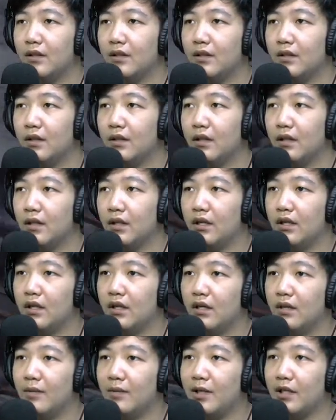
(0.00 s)
Eh,
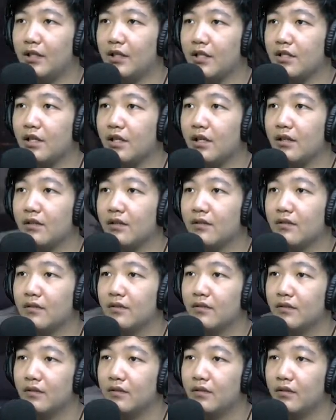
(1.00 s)
uh, kemana kita sekarang?
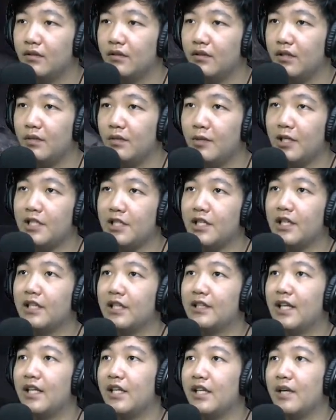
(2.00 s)
Ini bukan jalanan
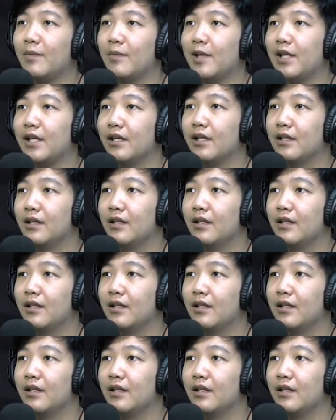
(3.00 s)
tadi, apa ini?